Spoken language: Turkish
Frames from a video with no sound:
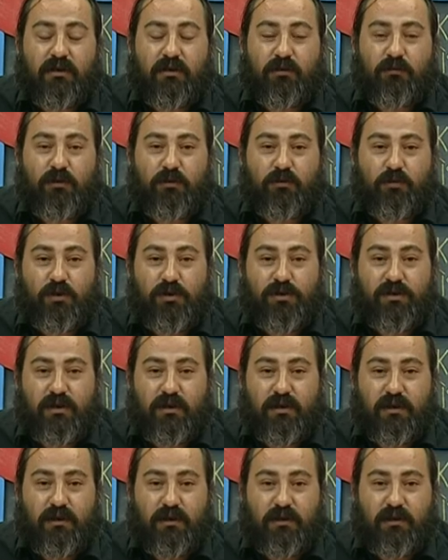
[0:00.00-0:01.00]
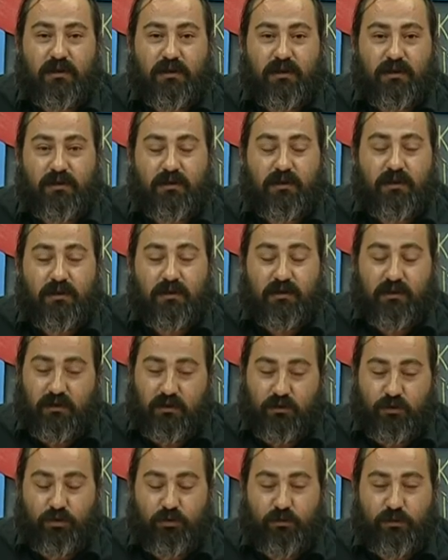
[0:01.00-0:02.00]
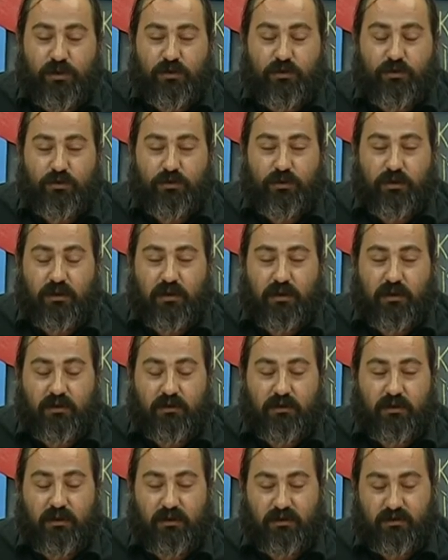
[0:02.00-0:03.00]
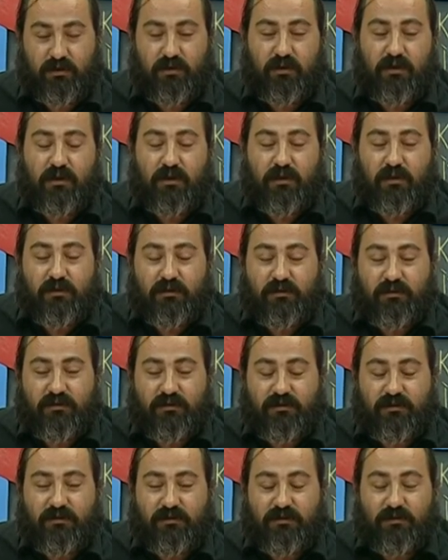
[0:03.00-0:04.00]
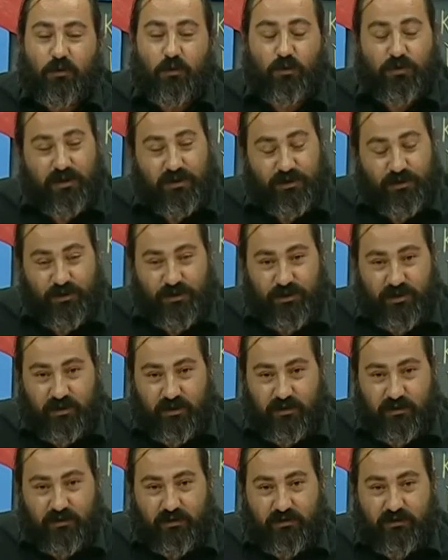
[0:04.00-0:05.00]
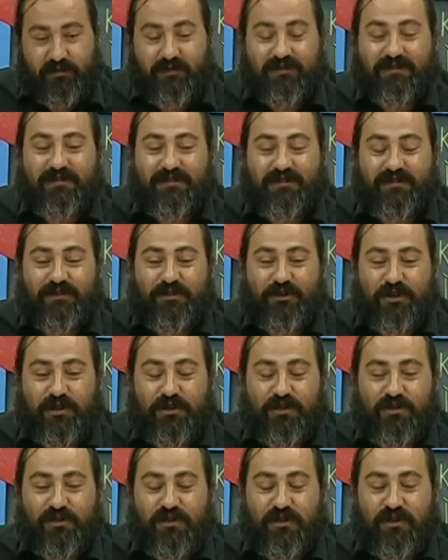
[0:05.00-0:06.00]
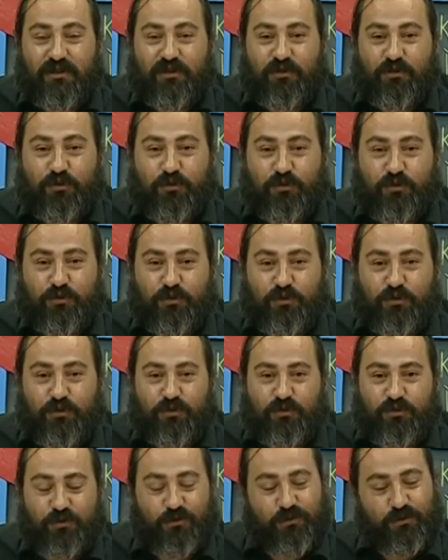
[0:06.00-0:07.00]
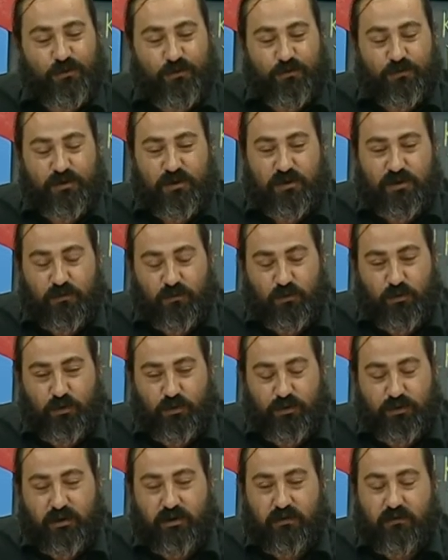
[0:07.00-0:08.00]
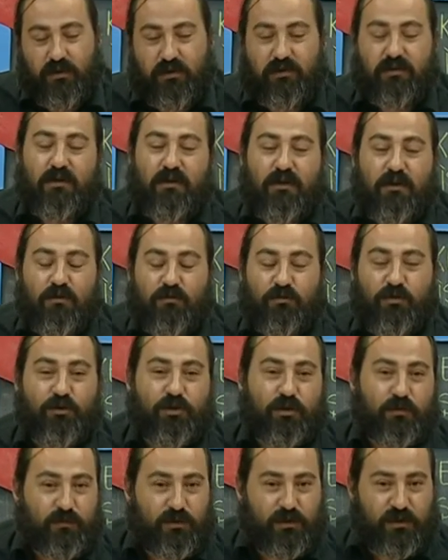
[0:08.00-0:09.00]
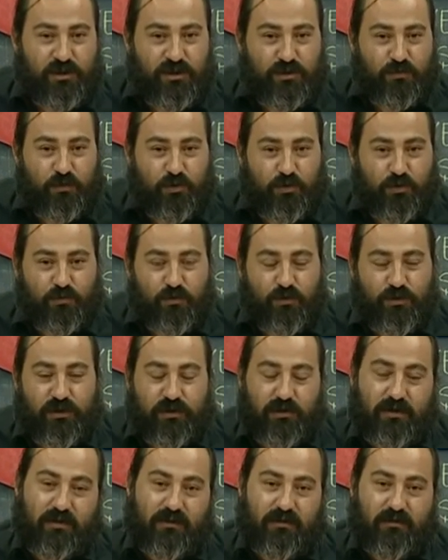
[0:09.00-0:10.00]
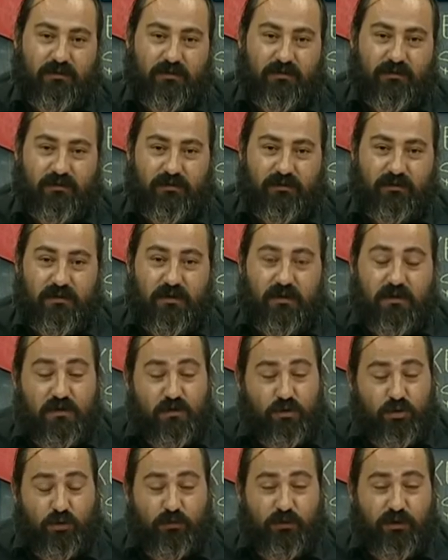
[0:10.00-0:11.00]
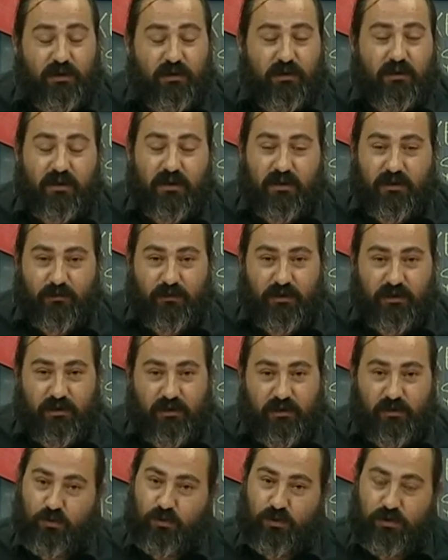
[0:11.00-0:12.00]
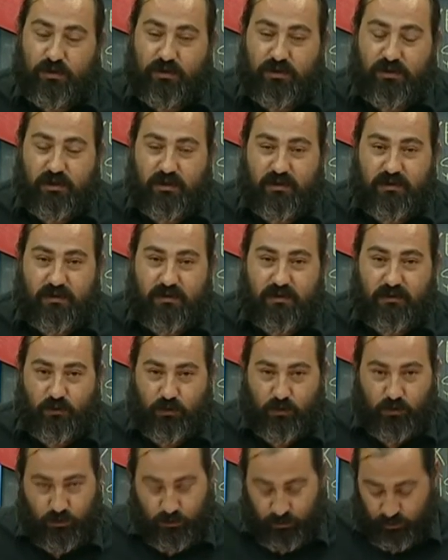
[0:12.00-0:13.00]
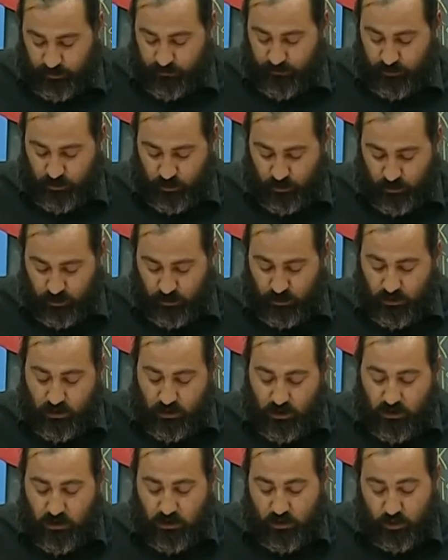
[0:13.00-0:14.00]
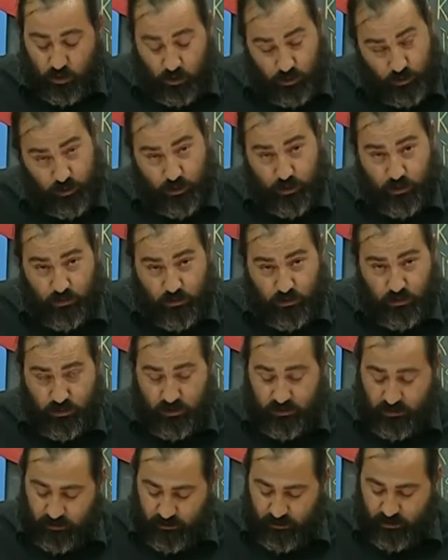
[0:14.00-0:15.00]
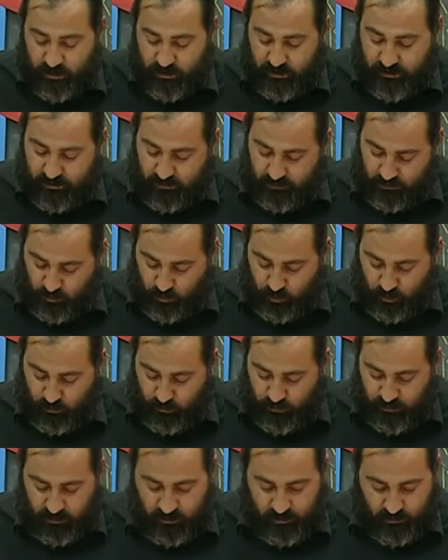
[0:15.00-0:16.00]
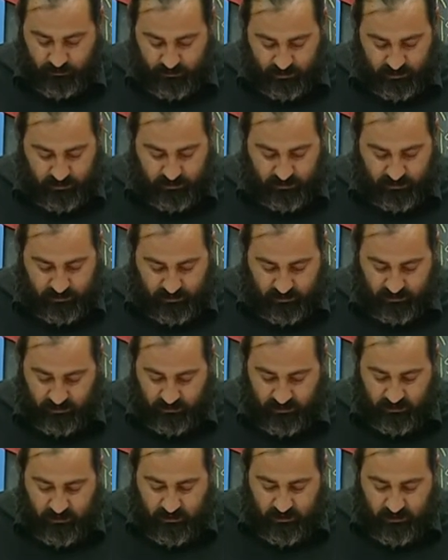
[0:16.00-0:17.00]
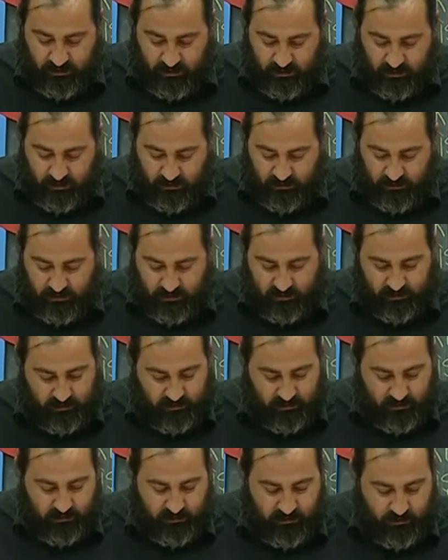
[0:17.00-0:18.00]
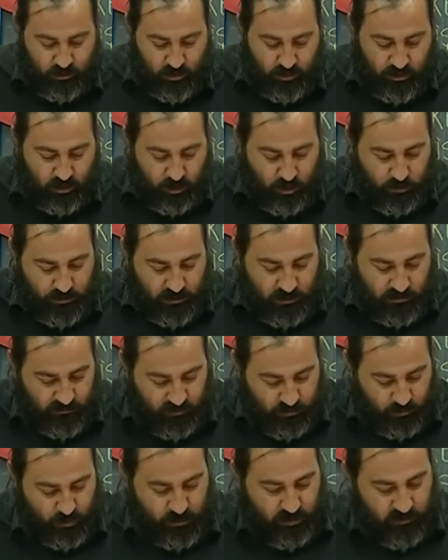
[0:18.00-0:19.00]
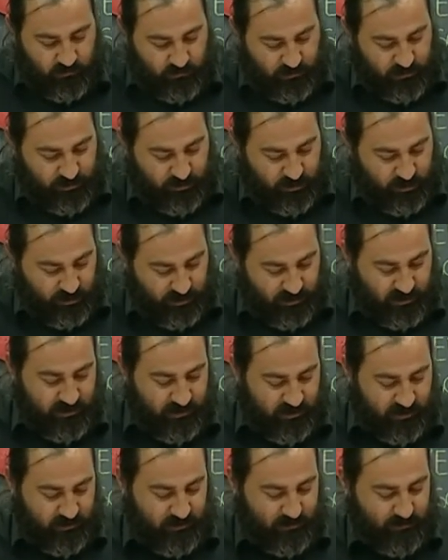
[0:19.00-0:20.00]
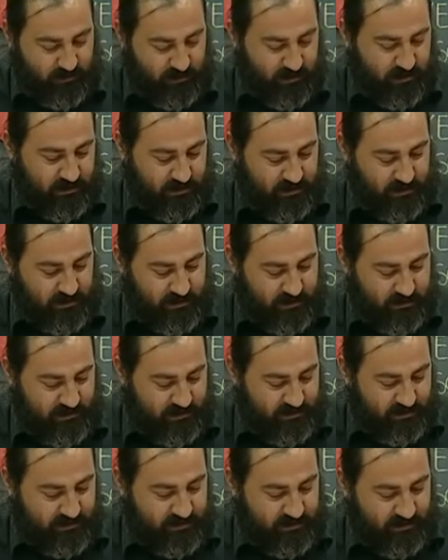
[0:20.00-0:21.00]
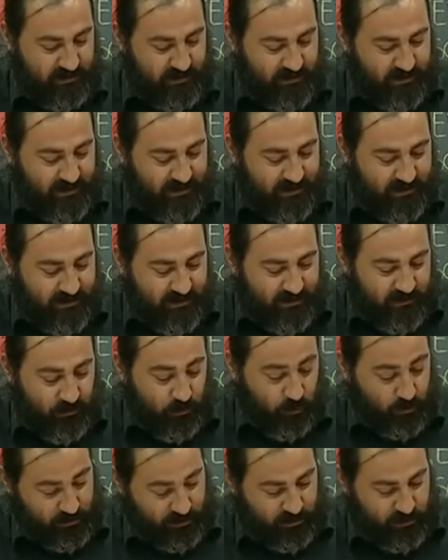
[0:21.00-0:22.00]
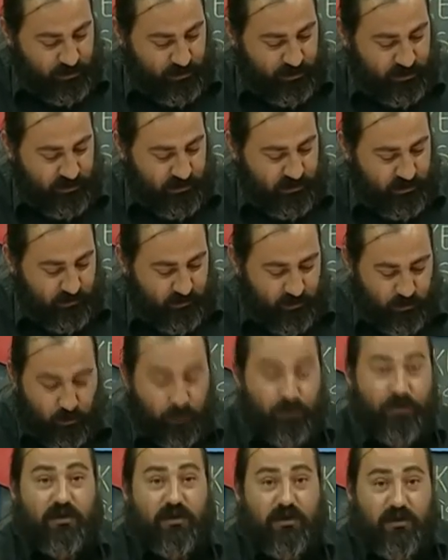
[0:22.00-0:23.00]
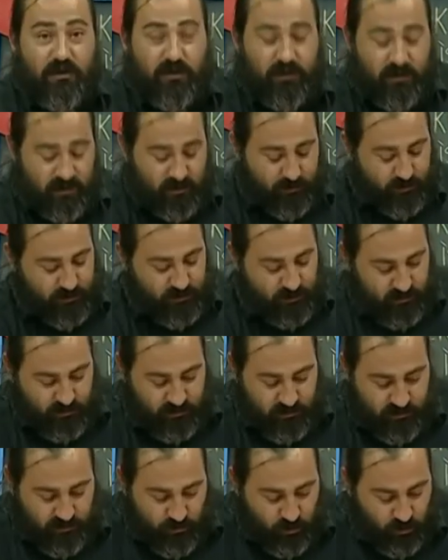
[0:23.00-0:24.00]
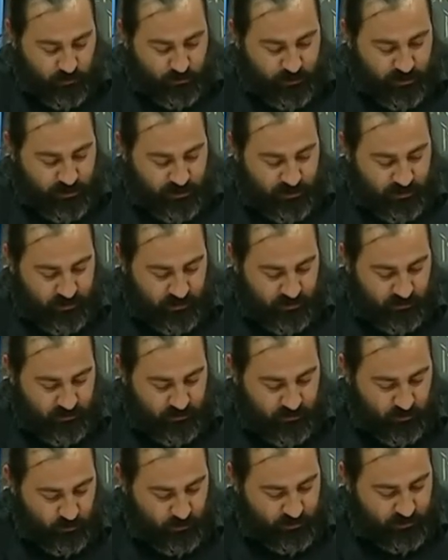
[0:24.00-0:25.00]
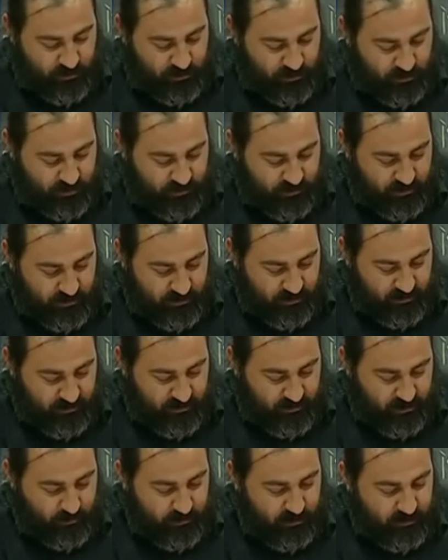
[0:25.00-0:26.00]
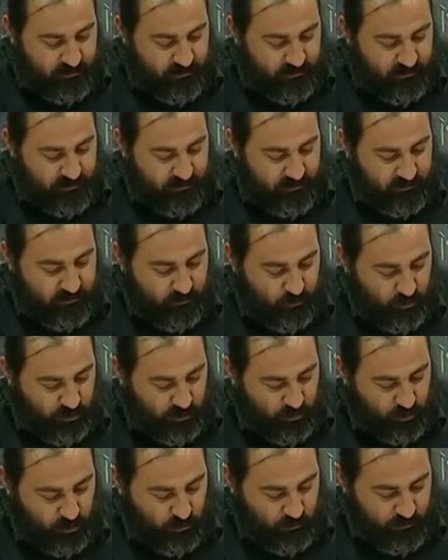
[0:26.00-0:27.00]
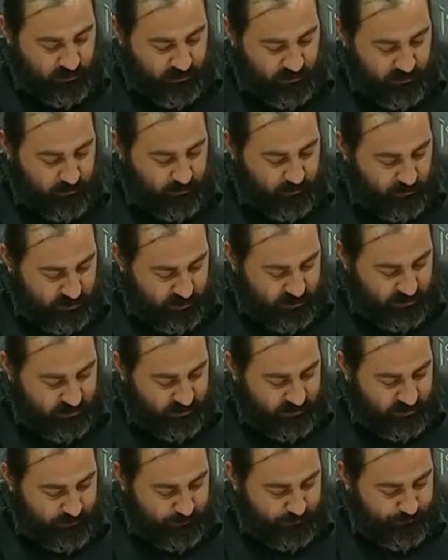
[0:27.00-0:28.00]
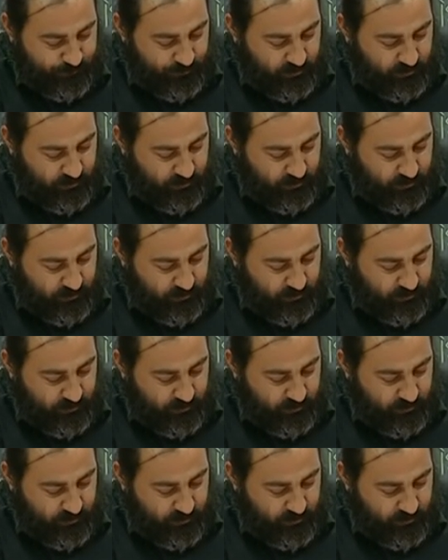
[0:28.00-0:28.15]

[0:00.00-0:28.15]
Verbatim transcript: ama polis engeliyle geri dönmek zorunda kaldılar. Ee, Ülker işçileri e, direnişte iki gündür. Stüdyomuzda şimdi onlar var. Programın ikinci bölümünde de e, Soma'ya, Ermen'e uzanacağız. Ne oluyor, ne bitiyor? Son durumu alacağız yorumlarla birlikte. Evet, e, Murat Topal ve Mustafa Çakar'la birlikteyiz. Ülker işçileri biri 12 yıllık, biri 15 e, yıllık Ülker işçisi. Hemen Murat Topal'dan başlayalım